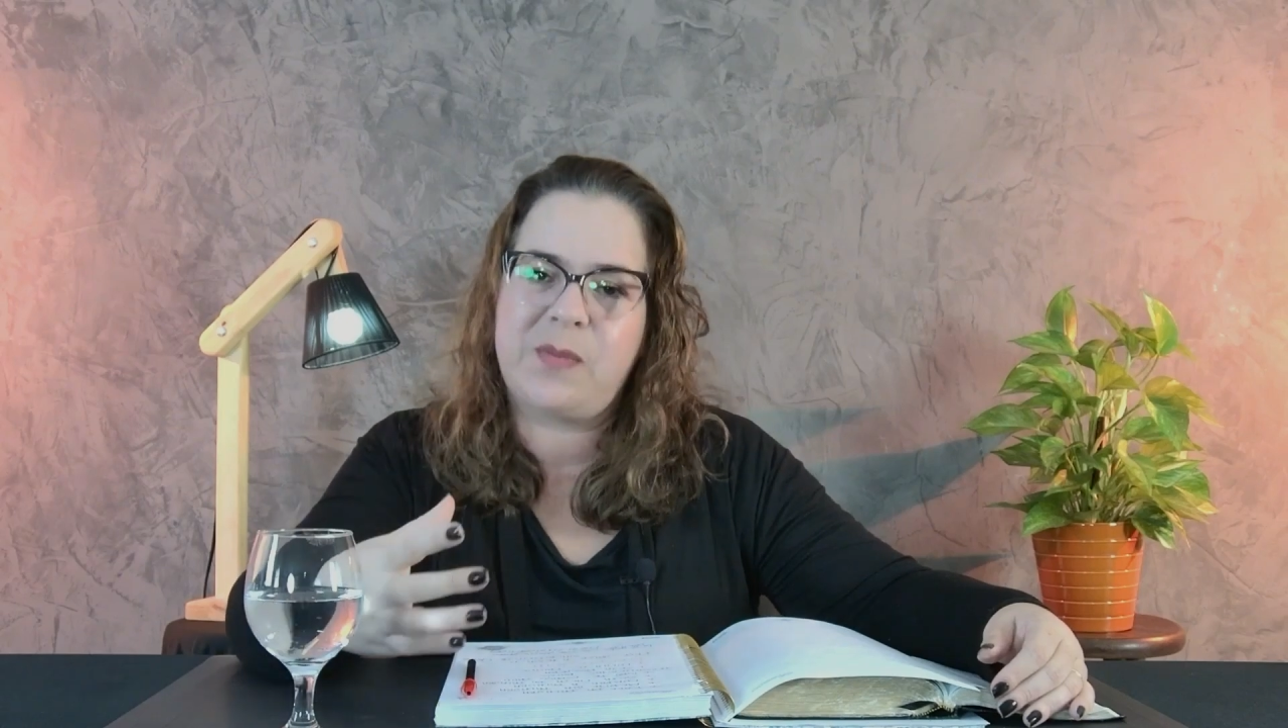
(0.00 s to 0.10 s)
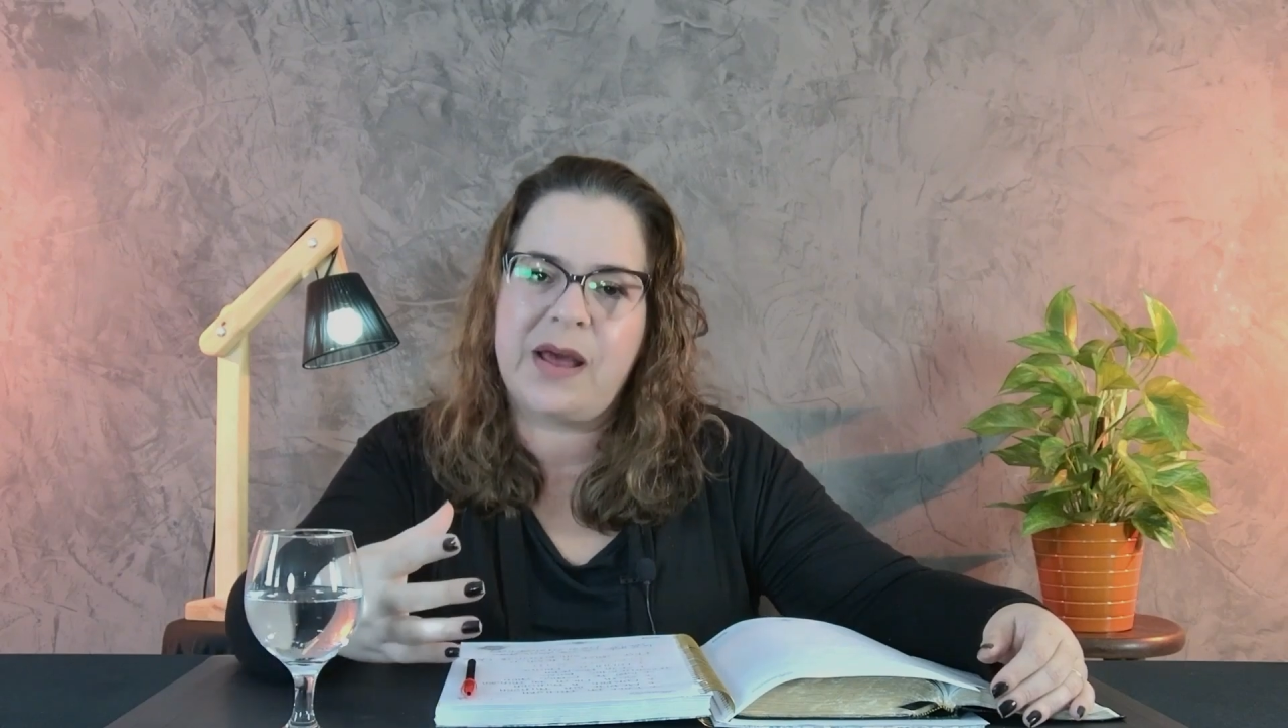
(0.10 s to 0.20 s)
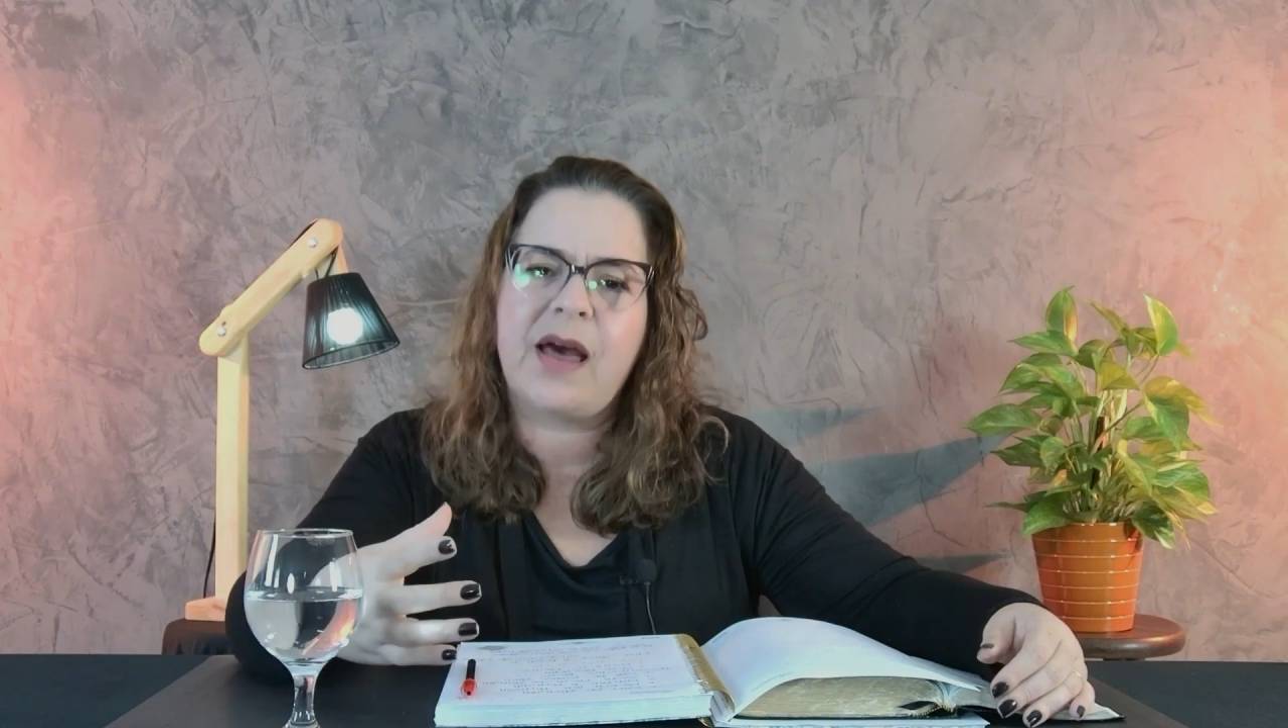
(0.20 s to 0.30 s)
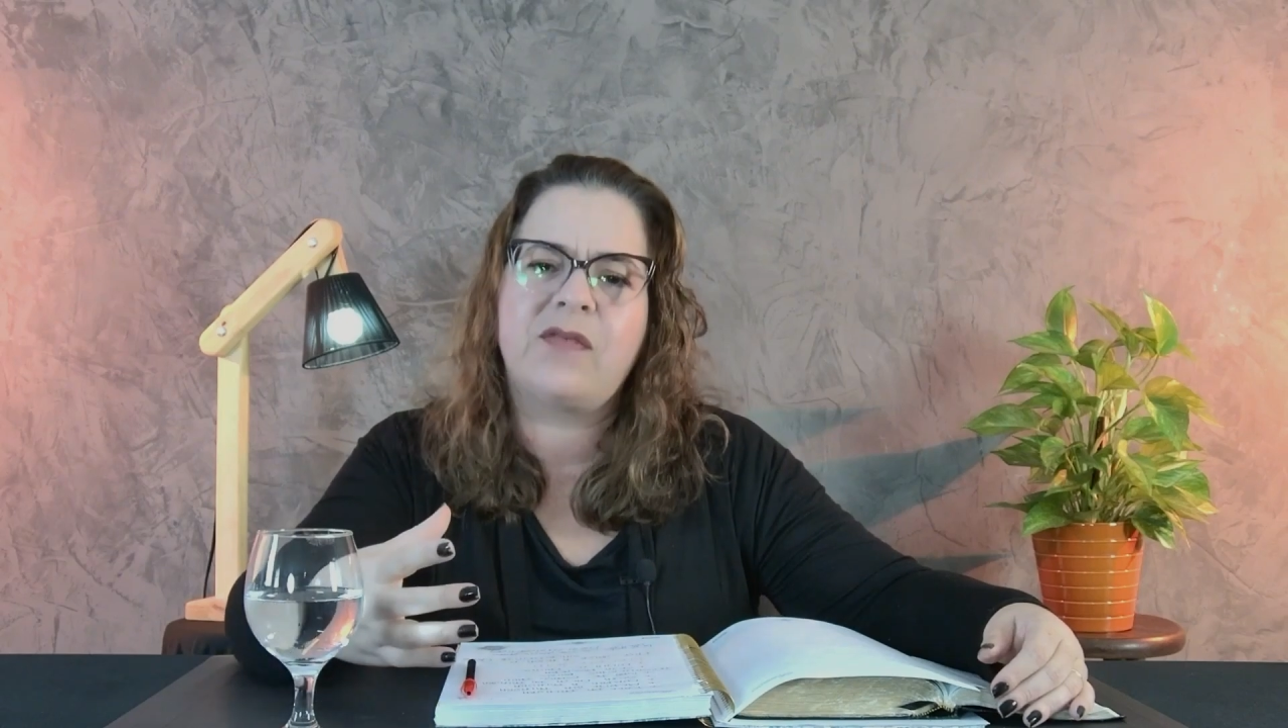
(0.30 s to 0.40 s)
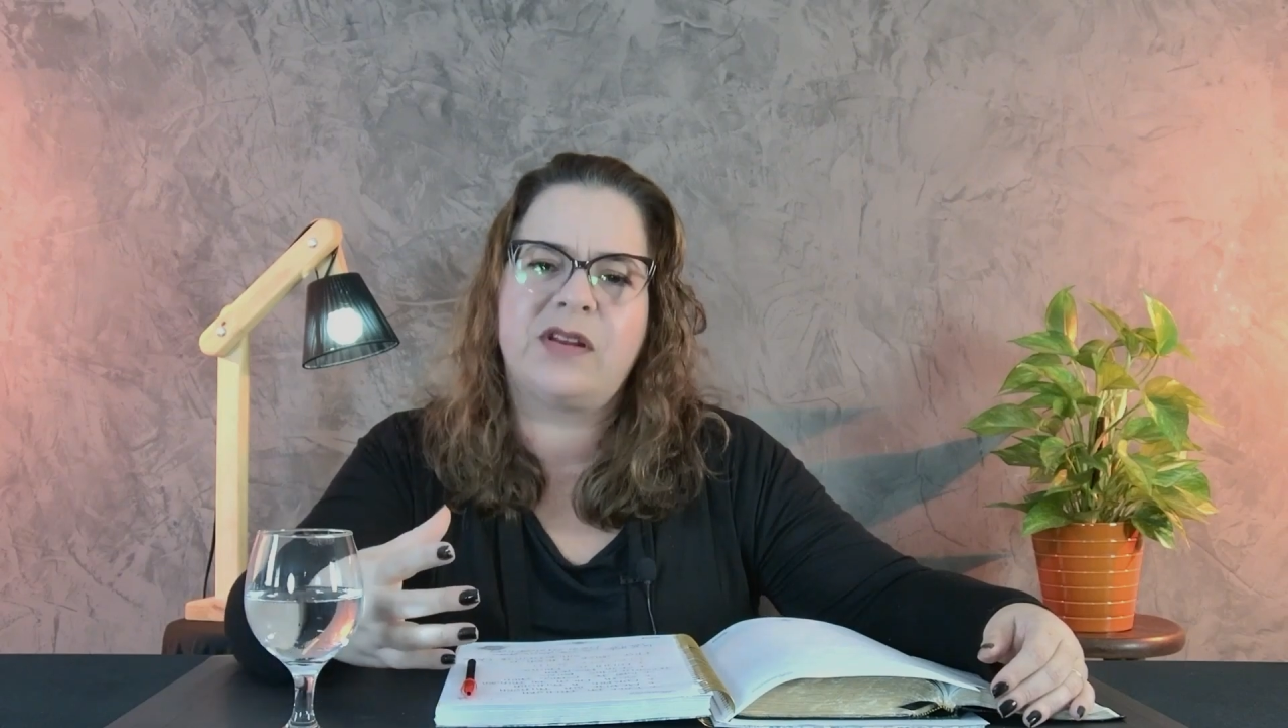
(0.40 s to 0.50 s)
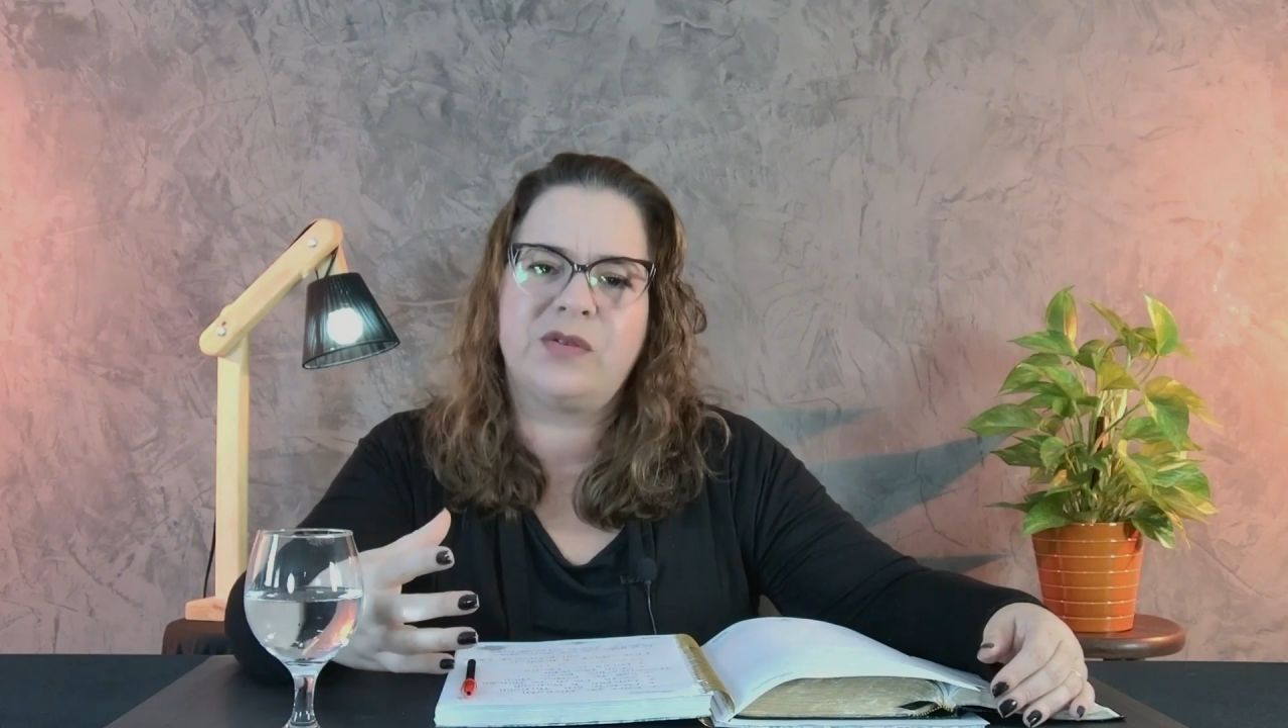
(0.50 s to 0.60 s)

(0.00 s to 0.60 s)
palavra